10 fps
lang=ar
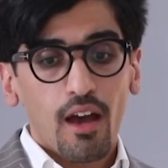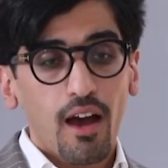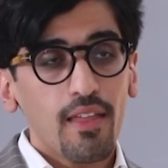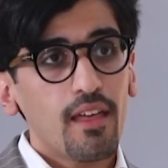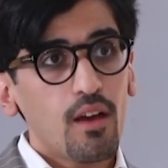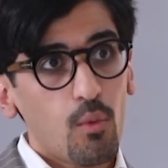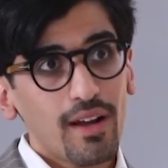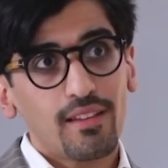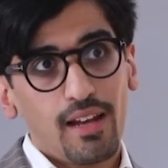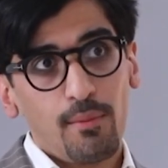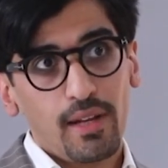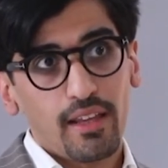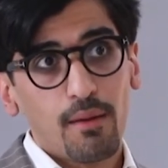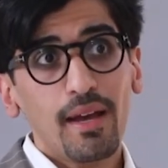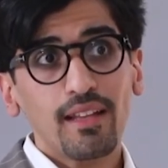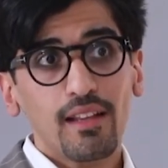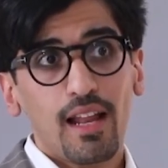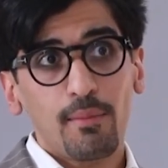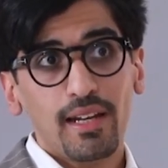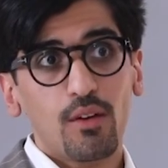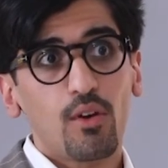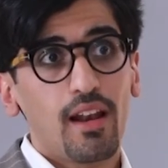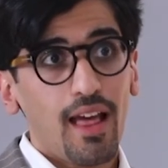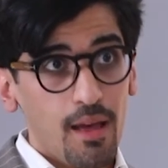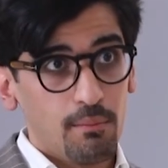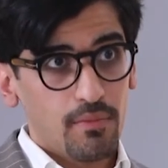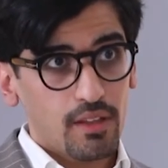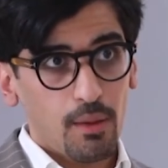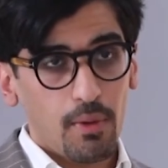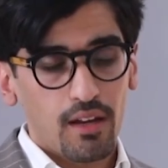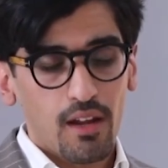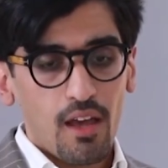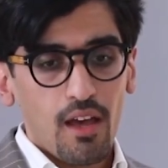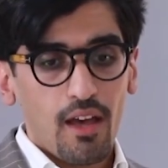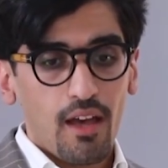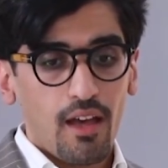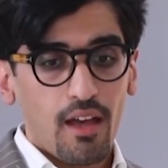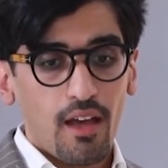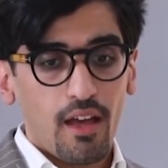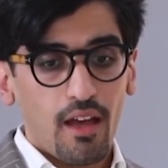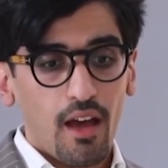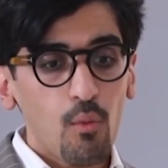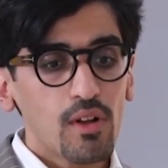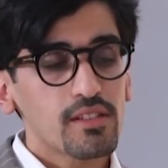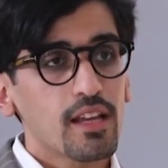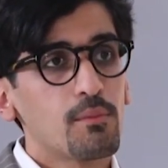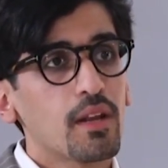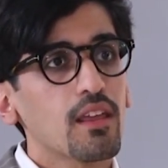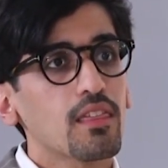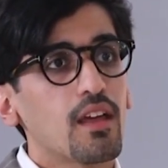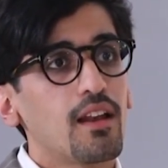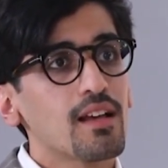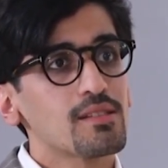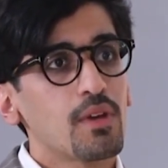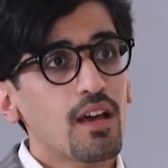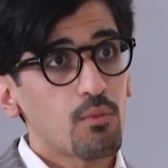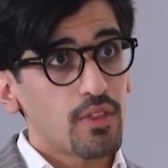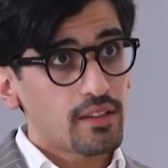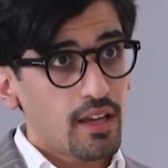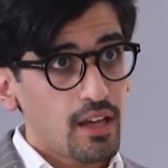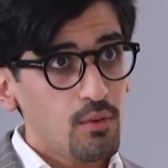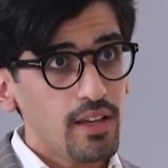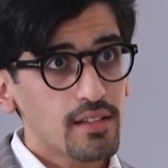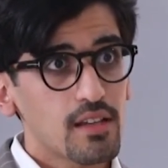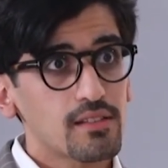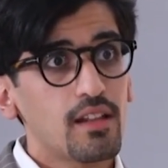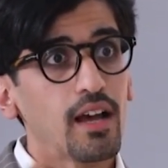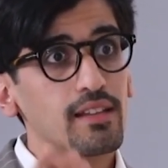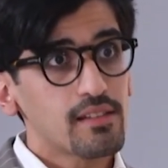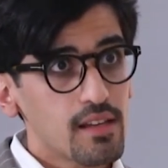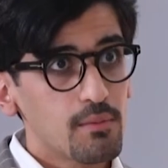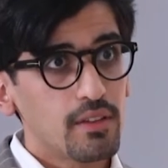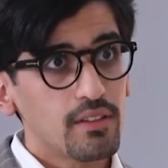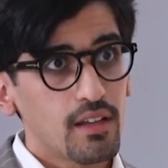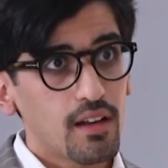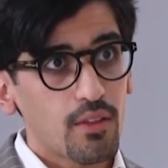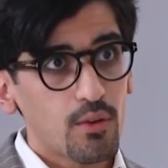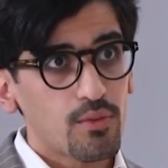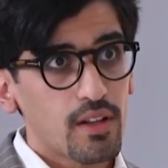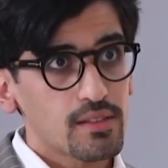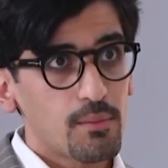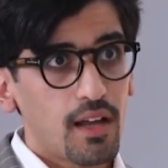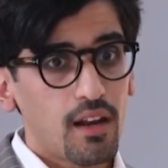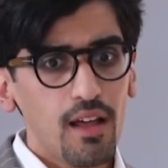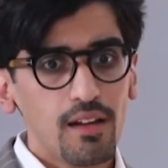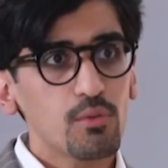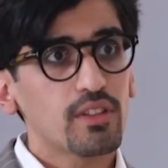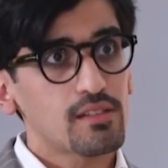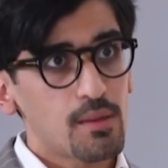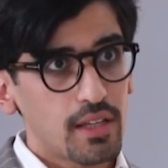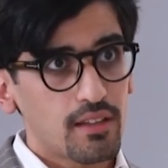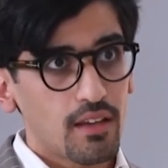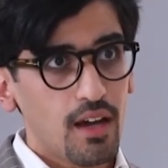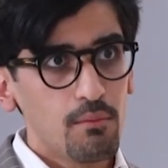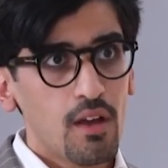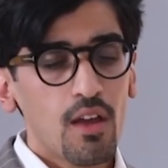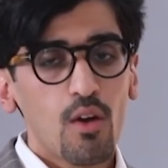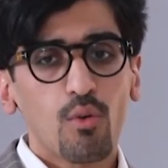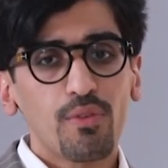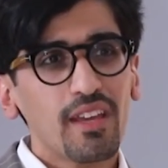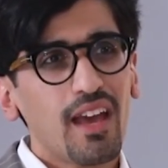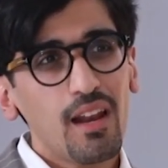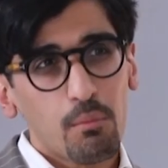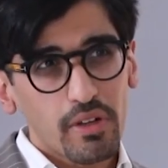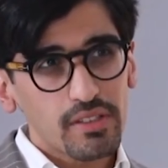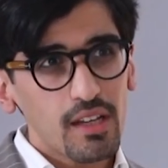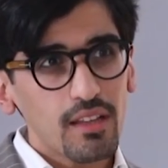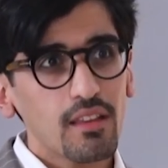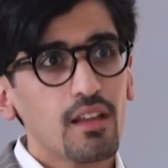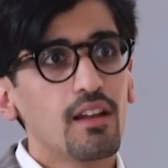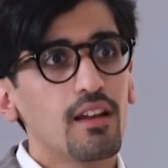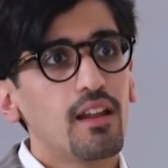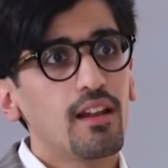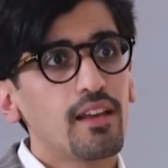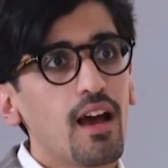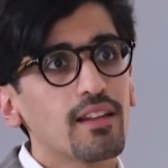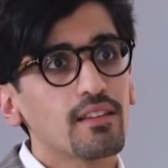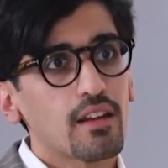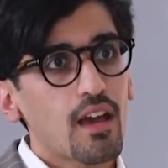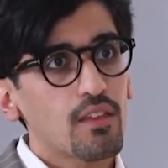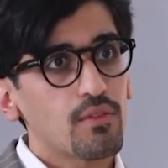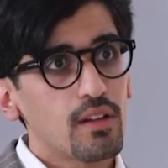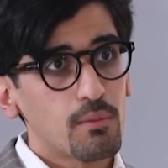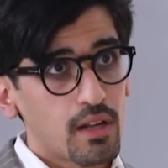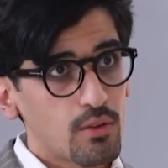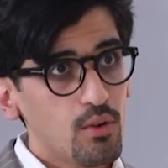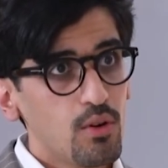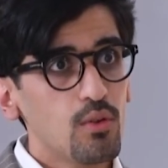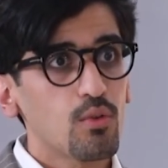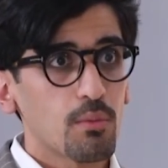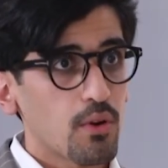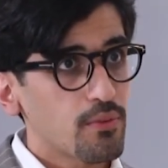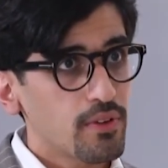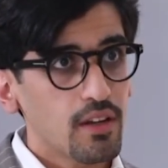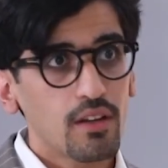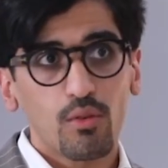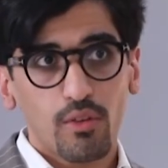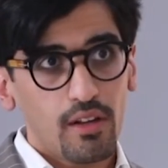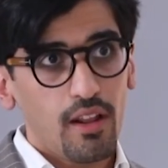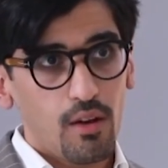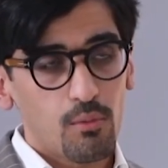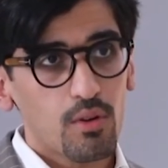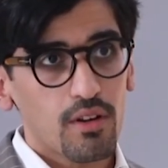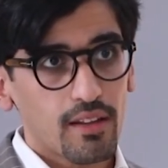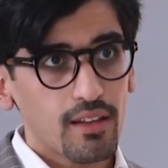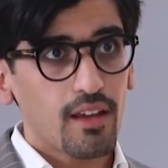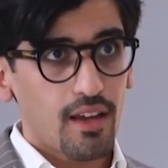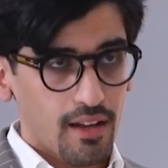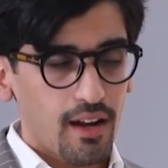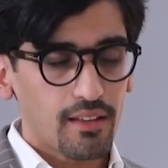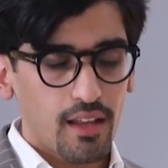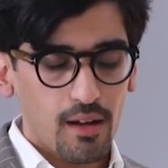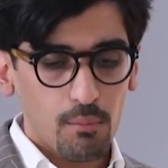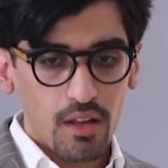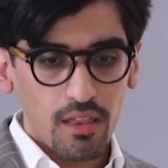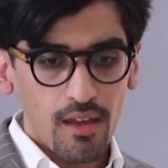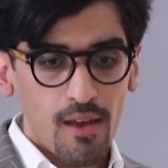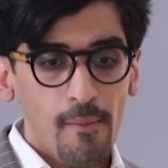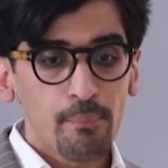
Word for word: هذا وقت العمليه بعد العمليه والاهم طبعا آه، اول شيء المريض لازم ياخذ مضاد حيوي اساس لا يلتهب عندي الغضروف لا سمح الله لمده سبعة ايام وفي الم بسيط الياهل يقدر ياخذ فيه البنادول والبروفين وكل هالامور نعطيها حق العاده المرضى